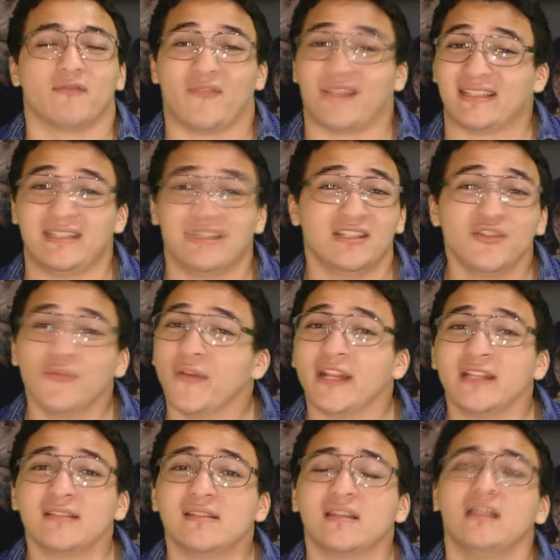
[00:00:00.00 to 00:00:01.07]
Fazia
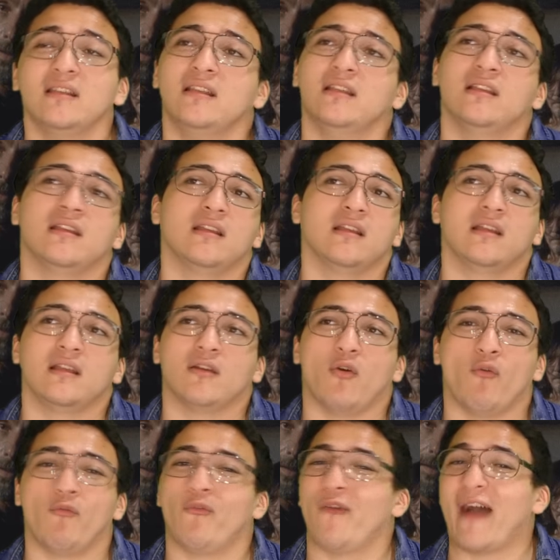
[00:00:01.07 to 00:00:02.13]
diferença,
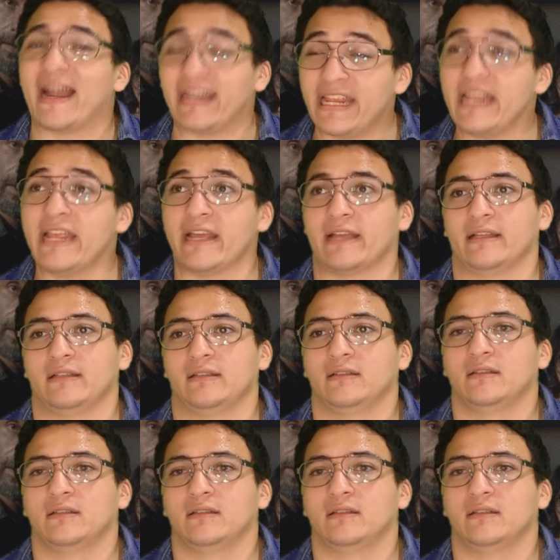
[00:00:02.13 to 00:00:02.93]
ou faria